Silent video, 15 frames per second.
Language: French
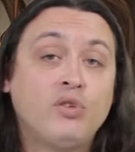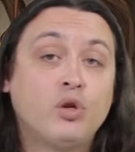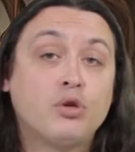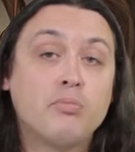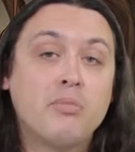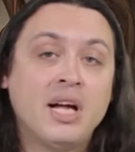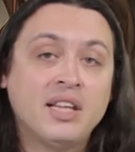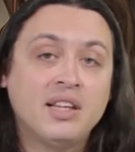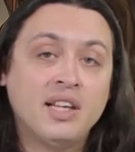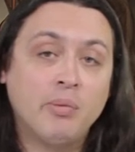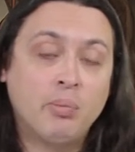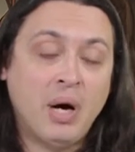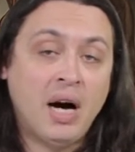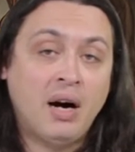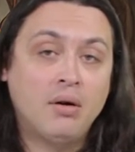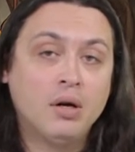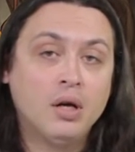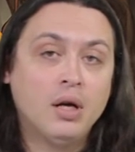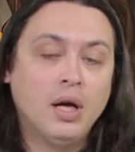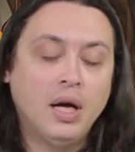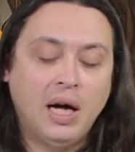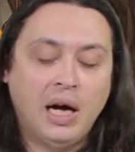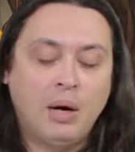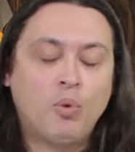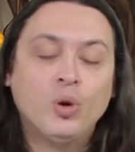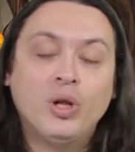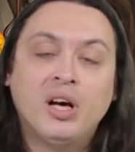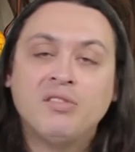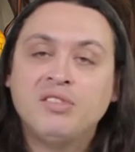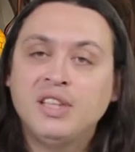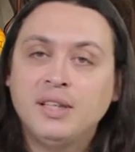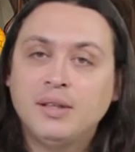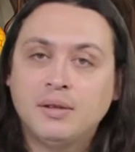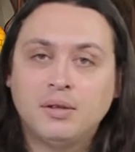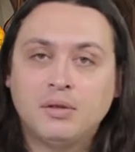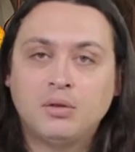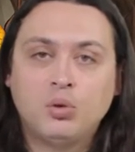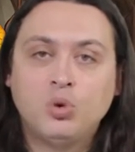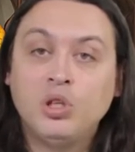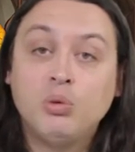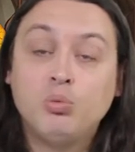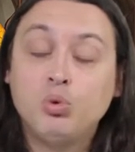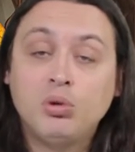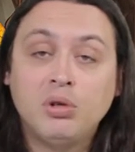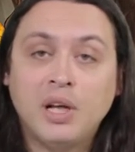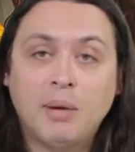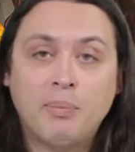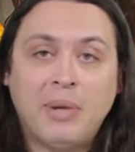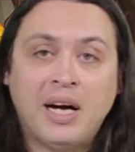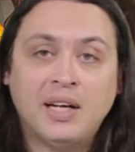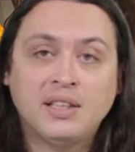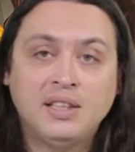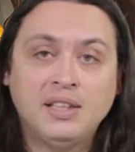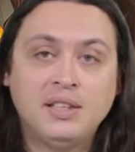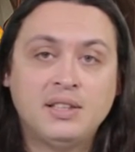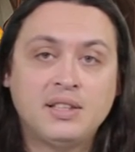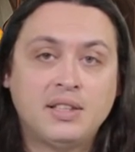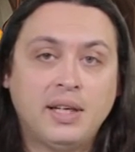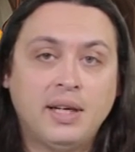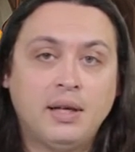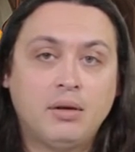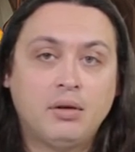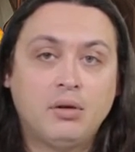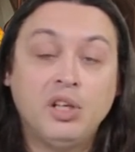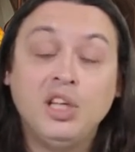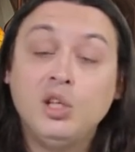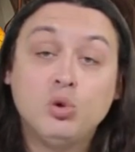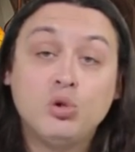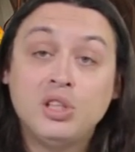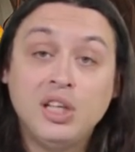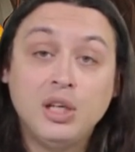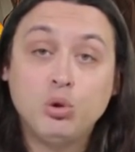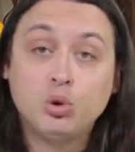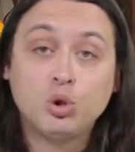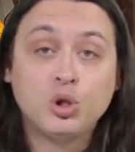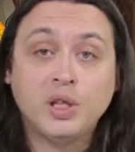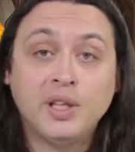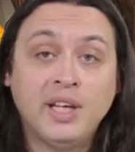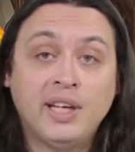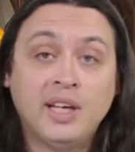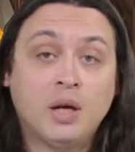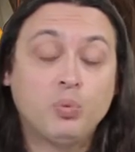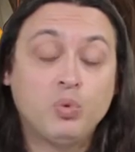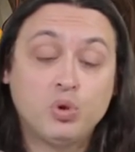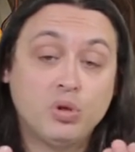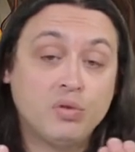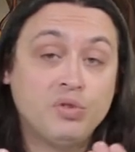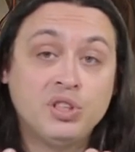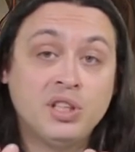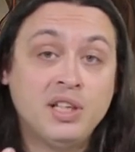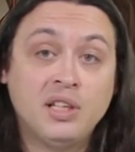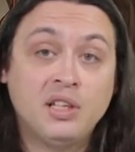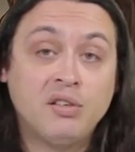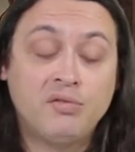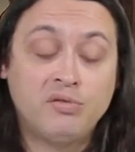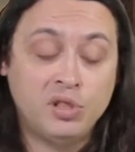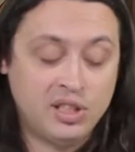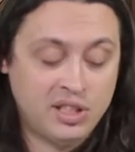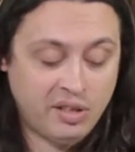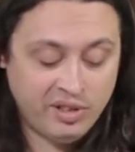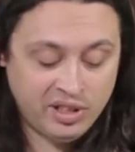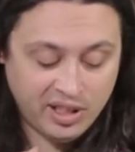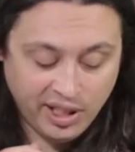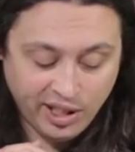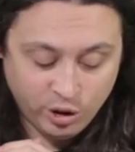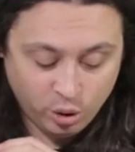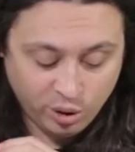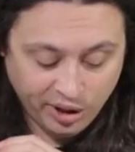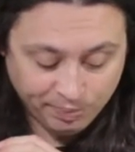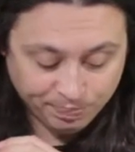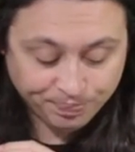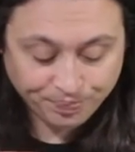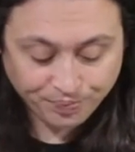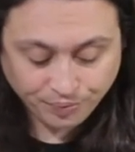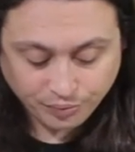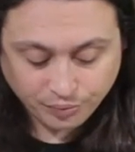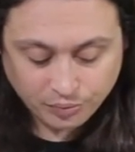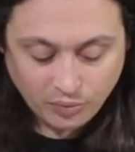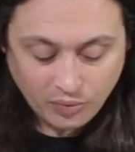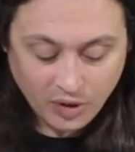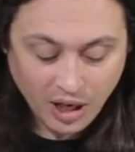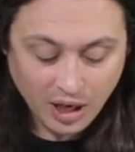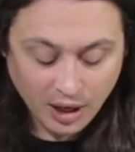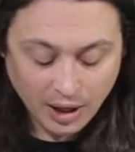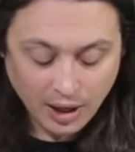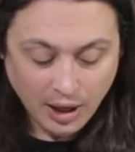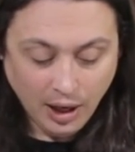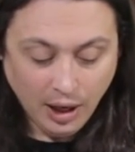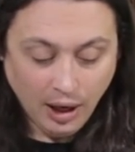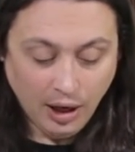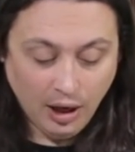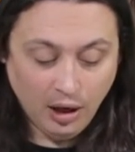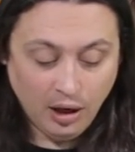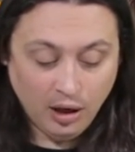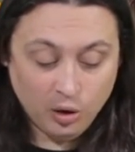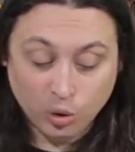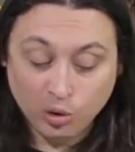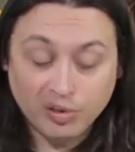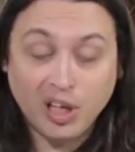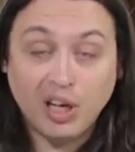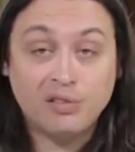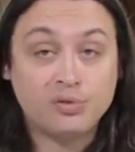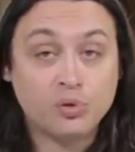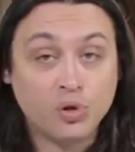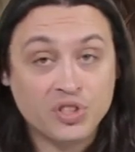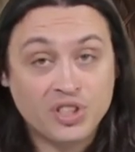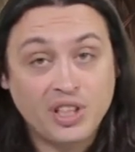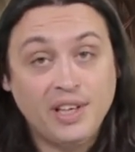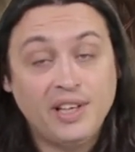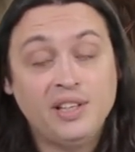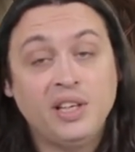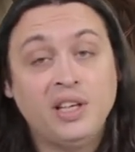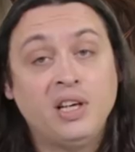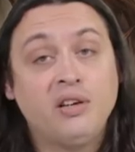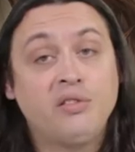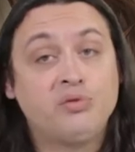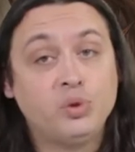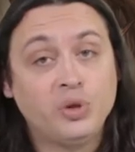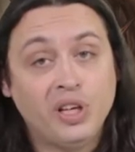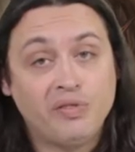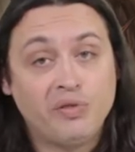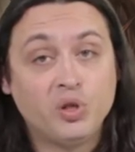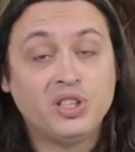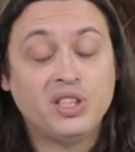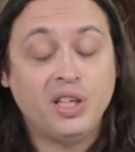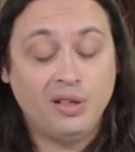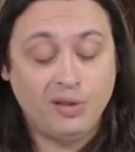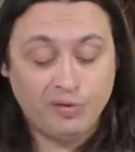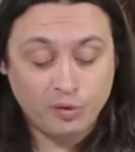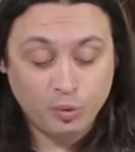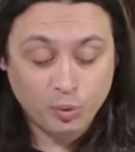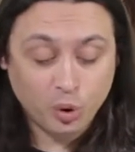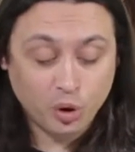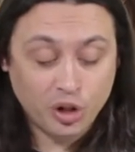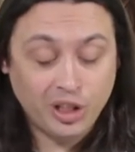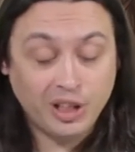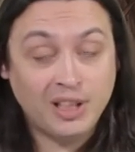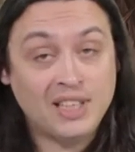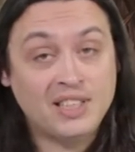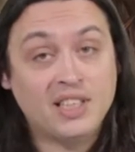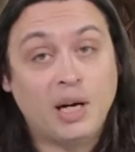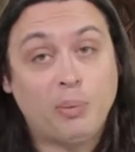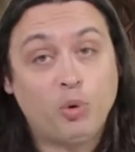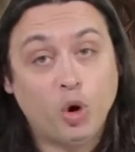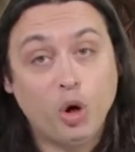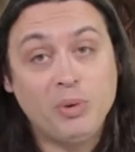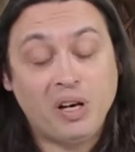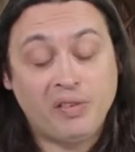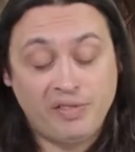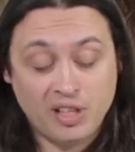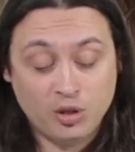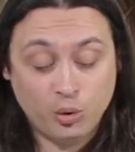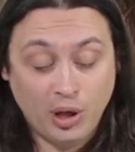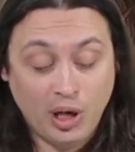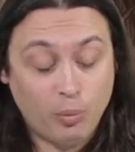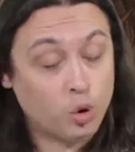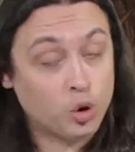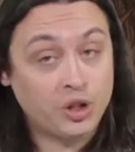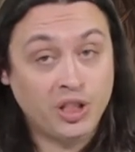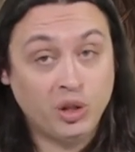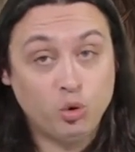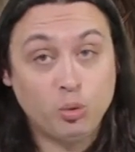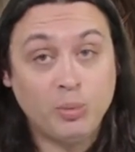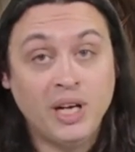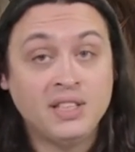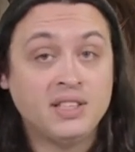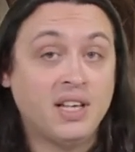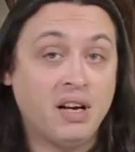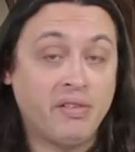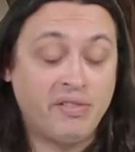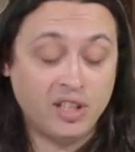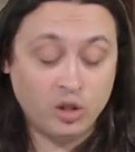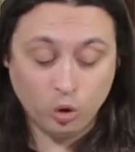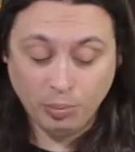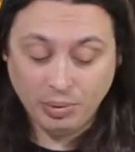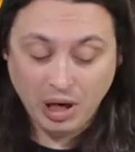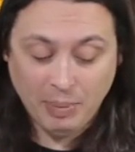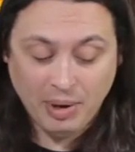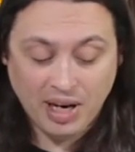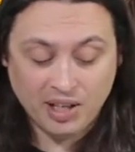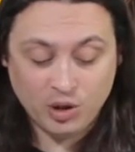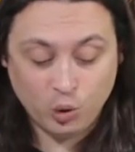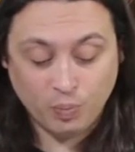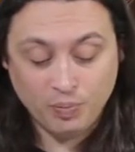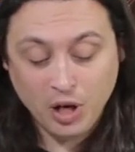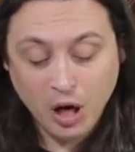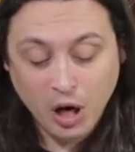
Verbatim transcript: votre main de départ, à mon avis euh, au début de la partie c'est euh, inutile de jeter des cartes puisque vous, les avez sélectionnées. Euh, donc voilà, vous lancez les dés, vous défaussez, vous piochez. Là, c'est la première phase de la manche. C'est tout bête, c'est la phase de préparation.